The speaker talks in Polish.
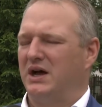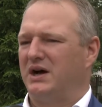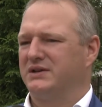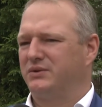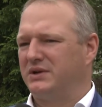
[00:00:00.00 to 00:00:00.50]

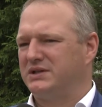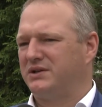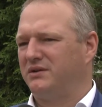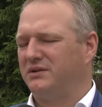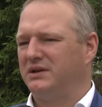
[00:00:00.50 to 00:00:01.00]
a z drugiej
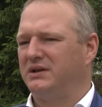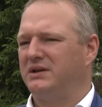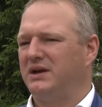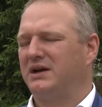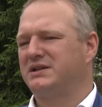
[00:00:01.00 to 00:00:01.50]
strony
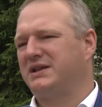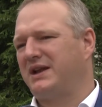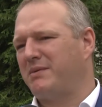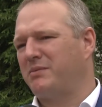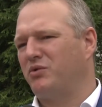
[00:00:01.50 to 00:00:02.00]
jak
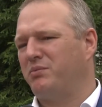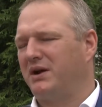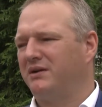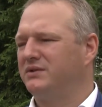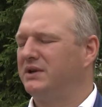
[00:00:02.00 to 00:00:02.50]
stare mamy
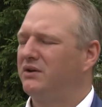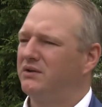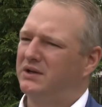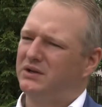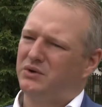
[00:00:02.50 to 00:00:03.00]
uprawy, jak
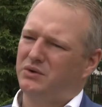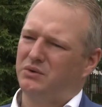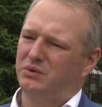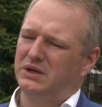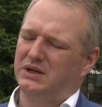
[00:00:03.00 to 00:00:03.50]
one
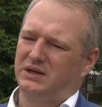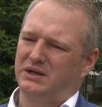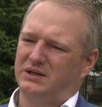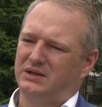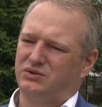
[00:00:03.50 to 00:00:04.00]
generują
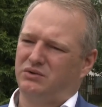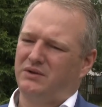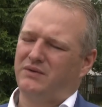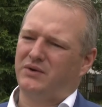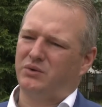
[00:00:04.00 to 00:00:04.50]
e,
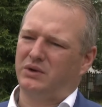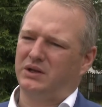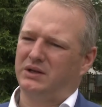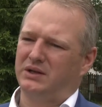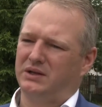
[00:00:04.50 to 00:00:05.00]
szkodliwe
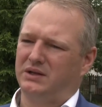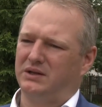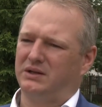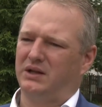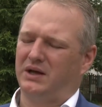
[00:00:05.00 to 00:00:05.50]
warunki
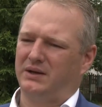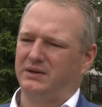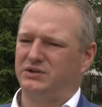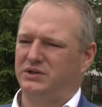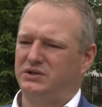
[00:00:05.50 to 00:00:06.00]
e,
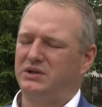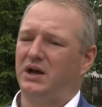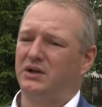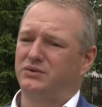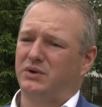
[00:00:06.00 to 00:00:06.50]
dla dzieci,
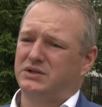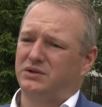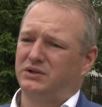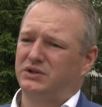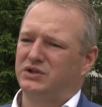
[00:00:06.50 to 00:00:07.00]
a z drugiej
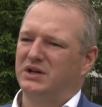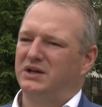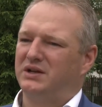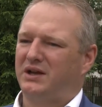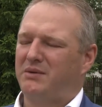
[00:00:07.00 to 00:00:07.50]
strony też
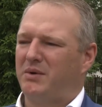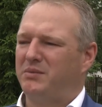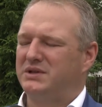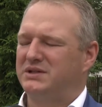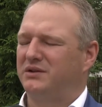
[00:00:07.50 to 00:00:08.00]
jakie
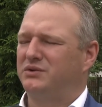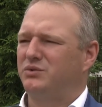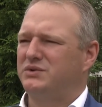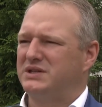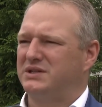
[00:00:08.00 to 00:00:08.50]
mamy z tego
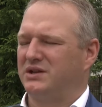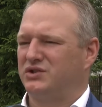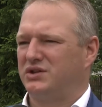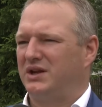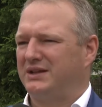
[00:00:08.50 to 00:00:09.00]
tyłu zyski.
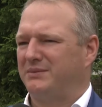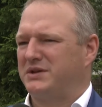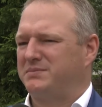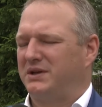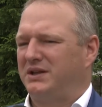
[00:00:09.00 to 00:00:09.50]
Trzy lata
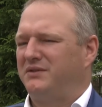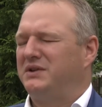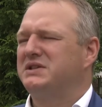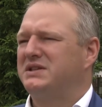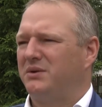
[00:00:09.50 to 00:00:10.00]
perspektywy
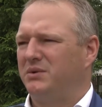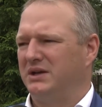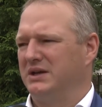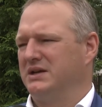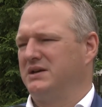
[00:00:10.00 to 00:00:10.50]
niecałe,
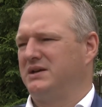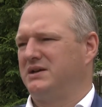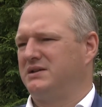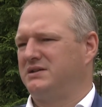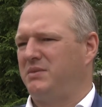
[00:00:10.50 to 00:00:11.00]

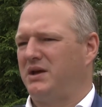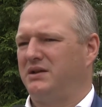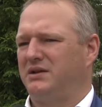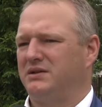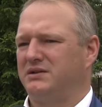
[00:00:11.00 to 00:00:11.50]
e,
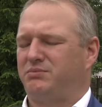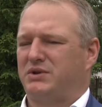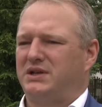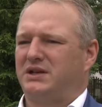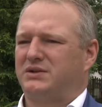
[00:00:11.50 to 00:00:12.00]
zmiany
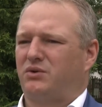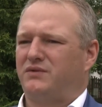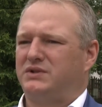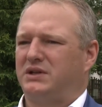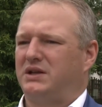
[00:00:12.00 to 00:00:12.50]
spłacenia
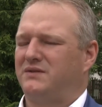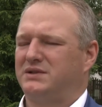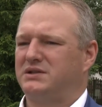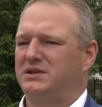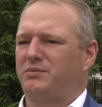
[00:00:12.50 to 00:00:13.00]
całkowicie tej
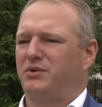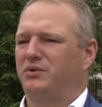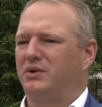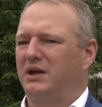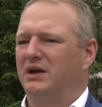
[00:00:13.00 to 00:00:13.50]
inwestycji, a po
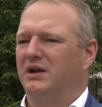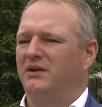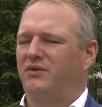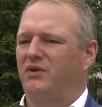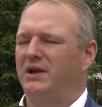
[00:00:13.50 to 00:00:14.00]
drugie
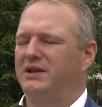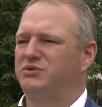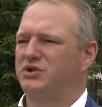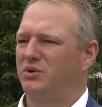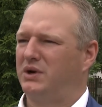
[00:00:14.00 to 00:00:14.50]
w kolejnych
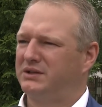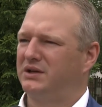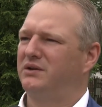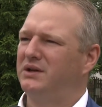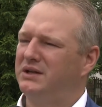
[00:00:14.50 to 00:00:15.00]
przyszłych
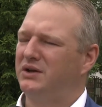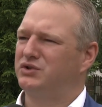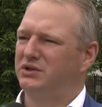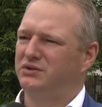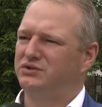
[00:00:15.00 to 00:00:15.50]
latach kolejne
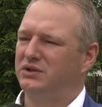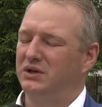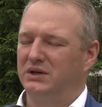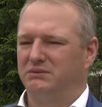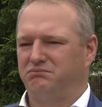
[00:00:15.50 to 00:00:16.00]
oszczędności
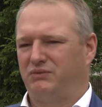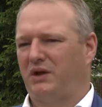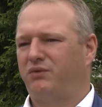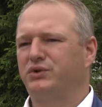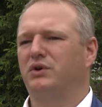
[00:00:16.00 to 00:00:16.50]
na
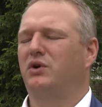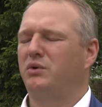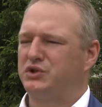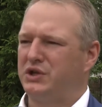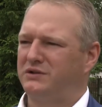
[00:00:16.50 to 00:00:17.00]
kwotę
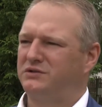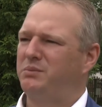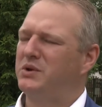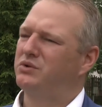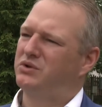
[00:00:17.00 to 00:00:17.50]
około
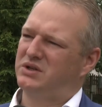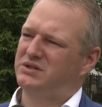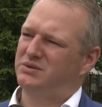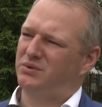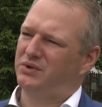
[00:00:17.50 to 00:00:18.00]
45
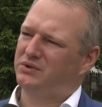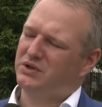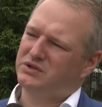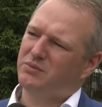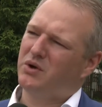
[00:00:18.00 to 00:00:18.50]
tysięcy złotych, to
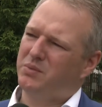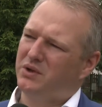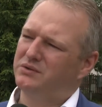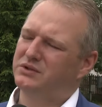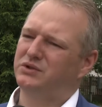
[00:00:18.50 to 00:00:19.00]
nie są małe
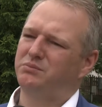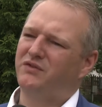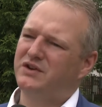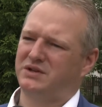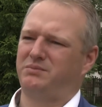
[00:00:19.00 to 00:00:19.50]
pieniądze, to
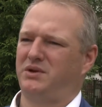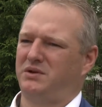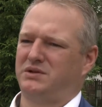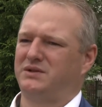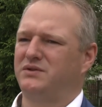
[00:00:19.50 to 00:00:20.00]
poważne
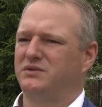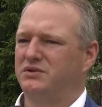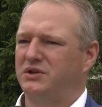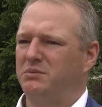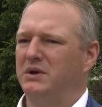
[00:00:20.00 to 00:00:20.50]
pieniądze, w związku
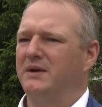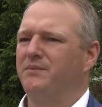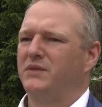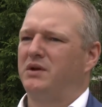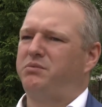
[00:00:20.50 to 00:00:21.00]
z tym
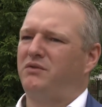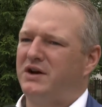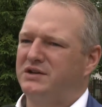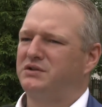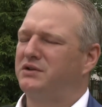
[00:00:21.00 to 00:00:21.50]

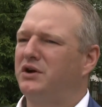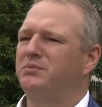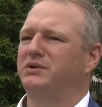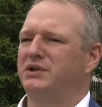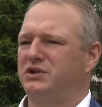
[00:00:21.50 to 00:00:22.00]
poważnie do tego
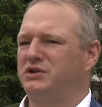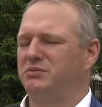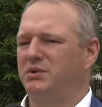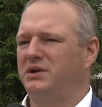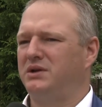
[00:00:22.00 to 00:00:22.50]

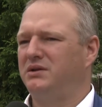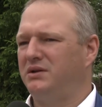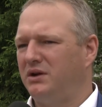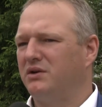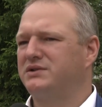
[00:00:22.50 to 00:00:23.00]
podeszliśmy
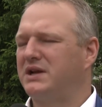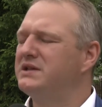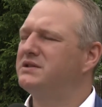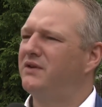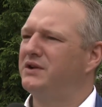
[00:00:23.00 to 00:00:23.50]
i, i go
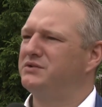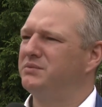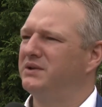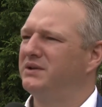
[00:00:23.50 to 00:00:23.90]
zrealizowaliśmy.